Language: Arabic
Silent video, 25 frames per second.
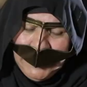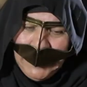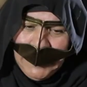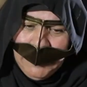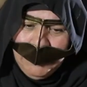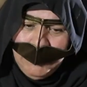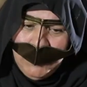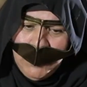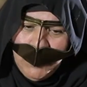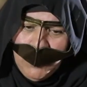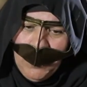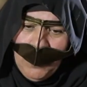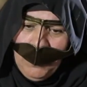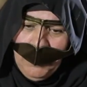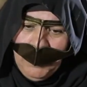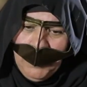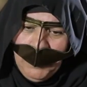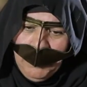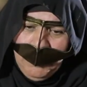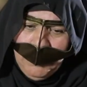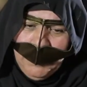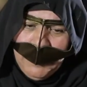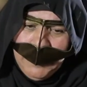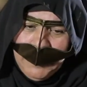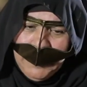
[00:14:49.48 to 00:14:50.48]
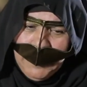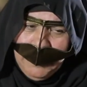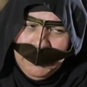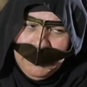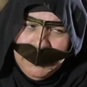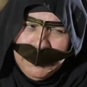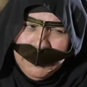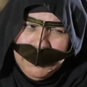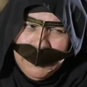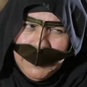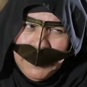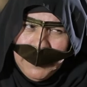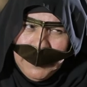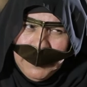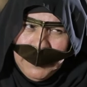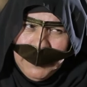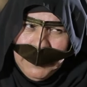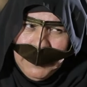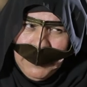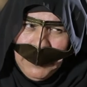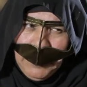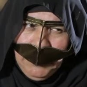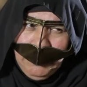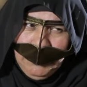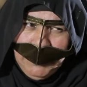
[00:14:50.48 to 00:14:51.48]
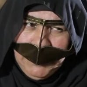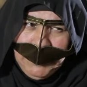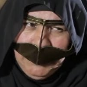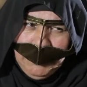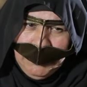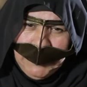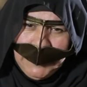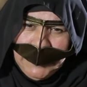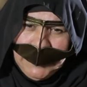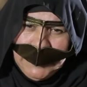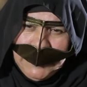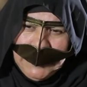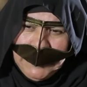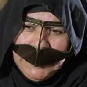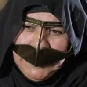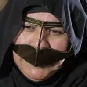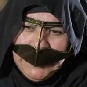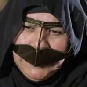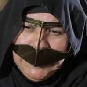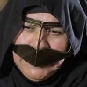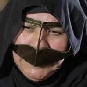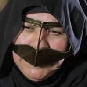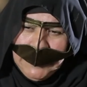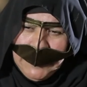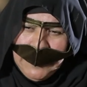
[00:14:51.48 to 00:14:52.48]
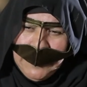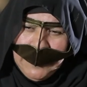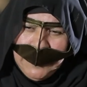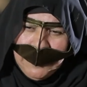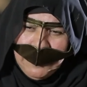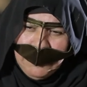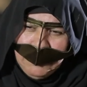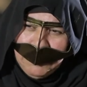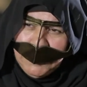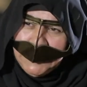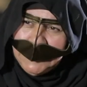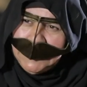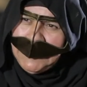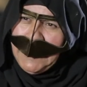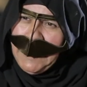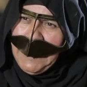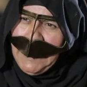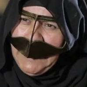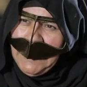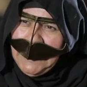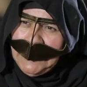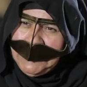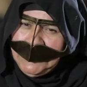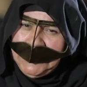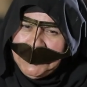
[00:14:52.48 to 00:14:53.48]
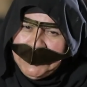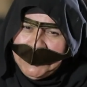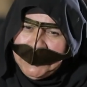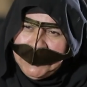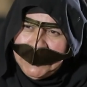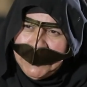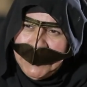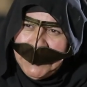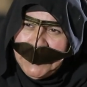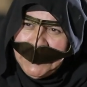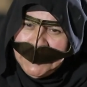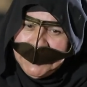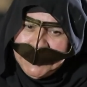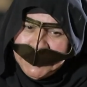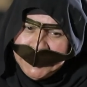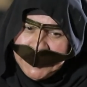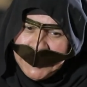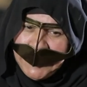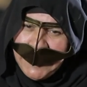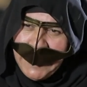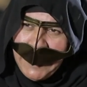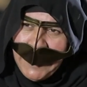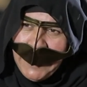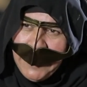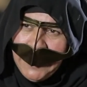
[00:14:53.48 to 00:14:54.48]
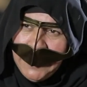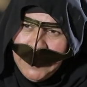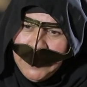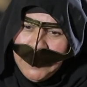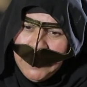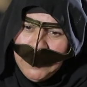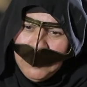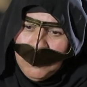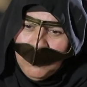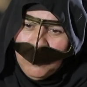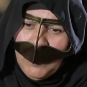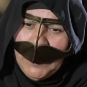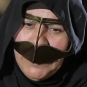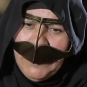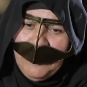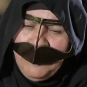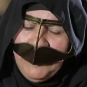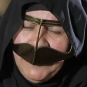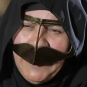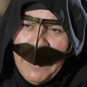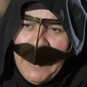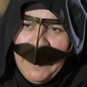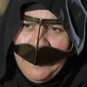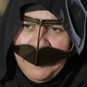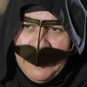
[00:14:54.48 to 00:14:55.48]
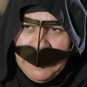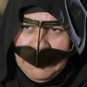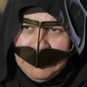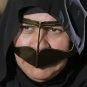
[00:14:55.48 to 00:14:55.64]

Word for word: يعني من يوم عمري عمري يمكن 18 آه، 20 سنه وانا في هذا